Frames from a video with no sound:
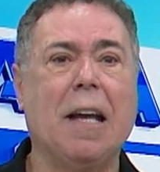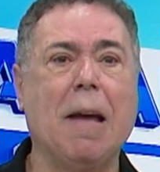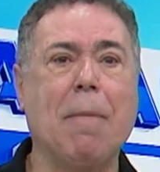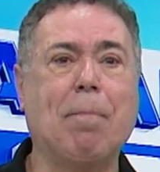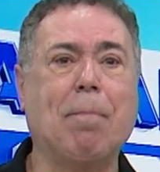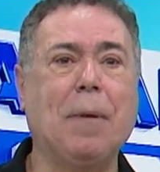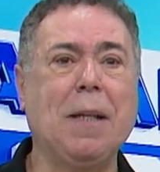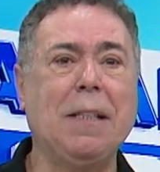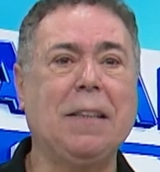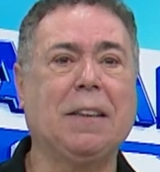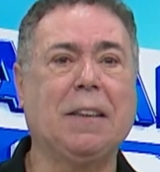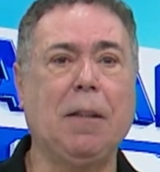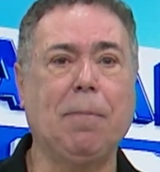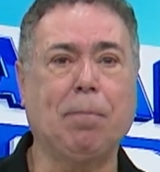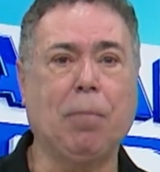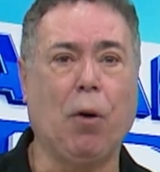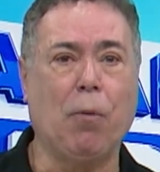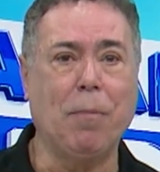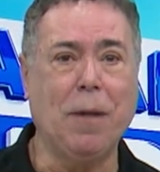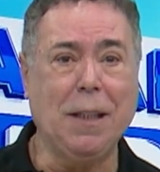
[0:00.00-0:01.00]
e
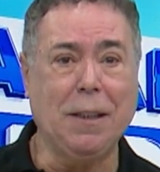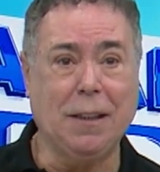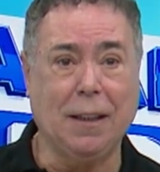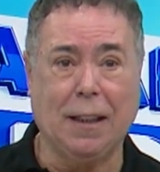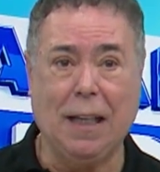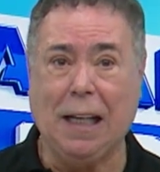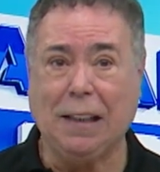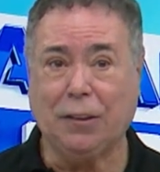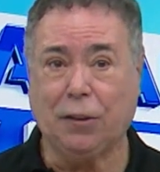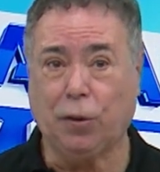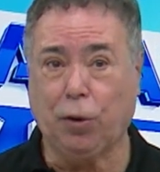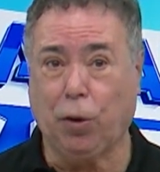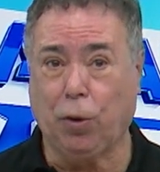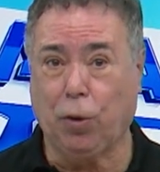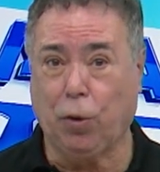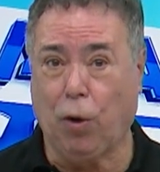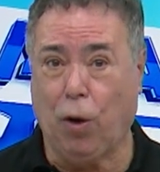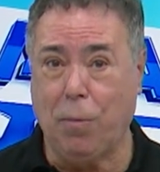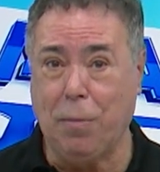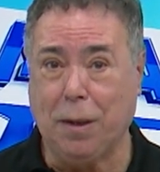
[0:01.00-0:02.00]
principalmente
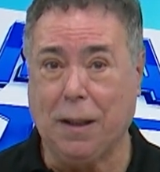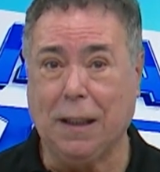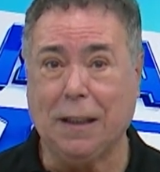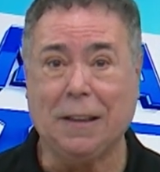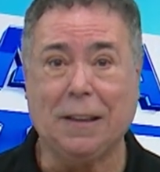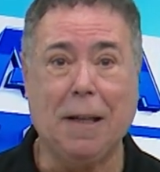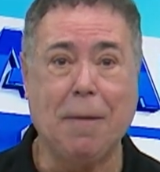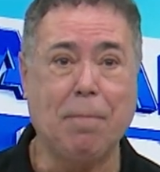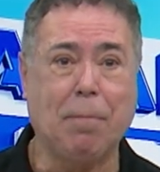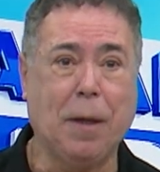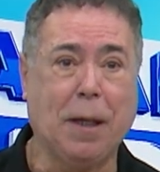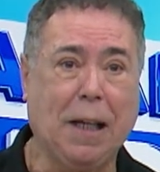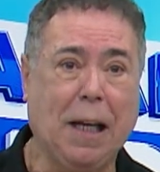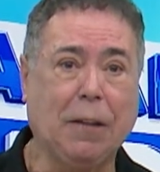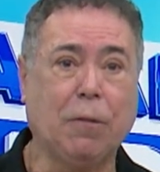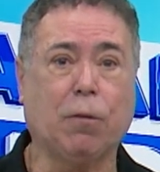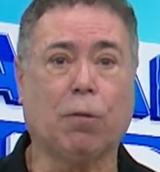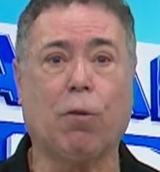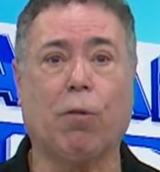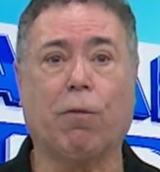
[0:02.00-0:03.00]
gastronômica,
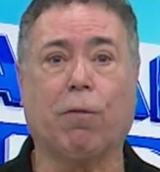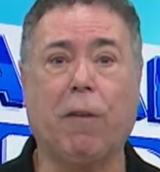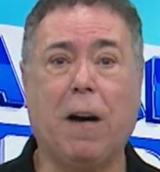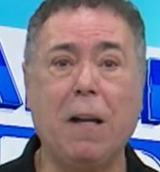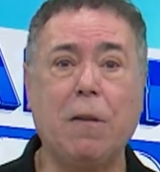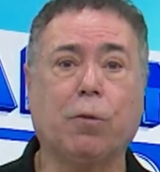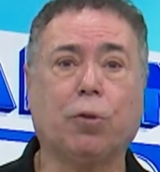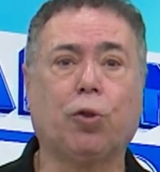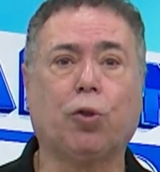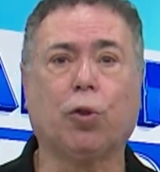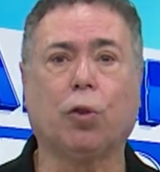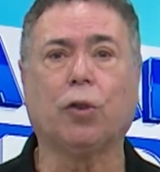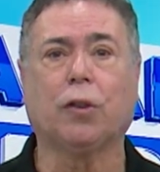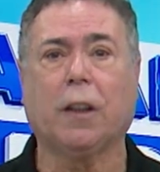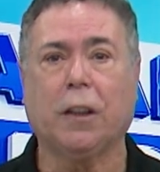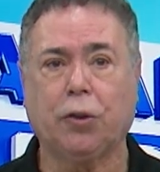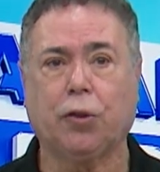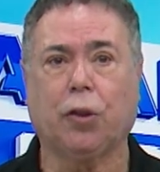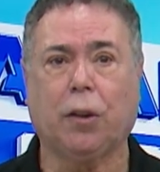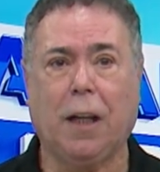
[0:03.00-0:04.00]
temperado com vários shows
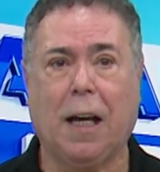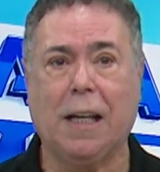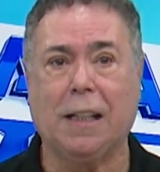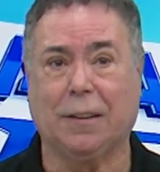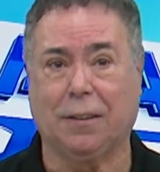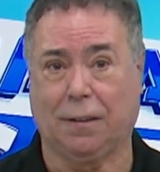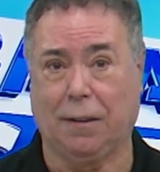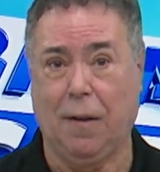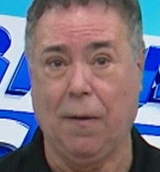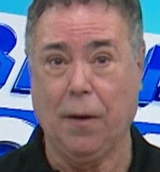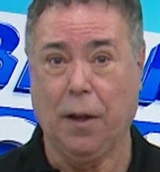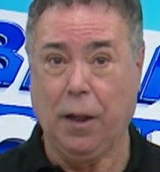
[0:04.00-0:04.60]
regionais.